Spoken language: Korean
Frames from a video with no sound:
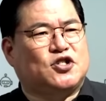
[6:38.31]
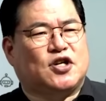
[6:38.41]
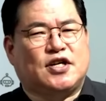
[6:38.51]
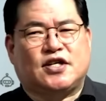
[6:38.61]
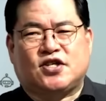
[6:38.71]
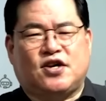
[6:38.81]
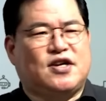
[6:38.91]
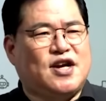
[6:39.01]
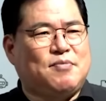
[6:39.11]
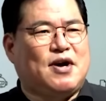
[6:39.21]
저기
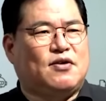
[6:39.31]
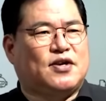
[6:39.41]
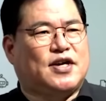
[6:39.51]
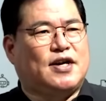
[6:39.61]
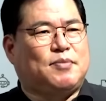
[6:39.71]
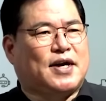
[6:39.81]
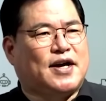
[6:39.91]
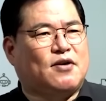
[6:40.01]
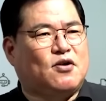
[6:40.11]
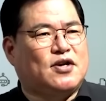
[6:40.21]
청렴하고
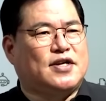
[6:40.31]
결백하고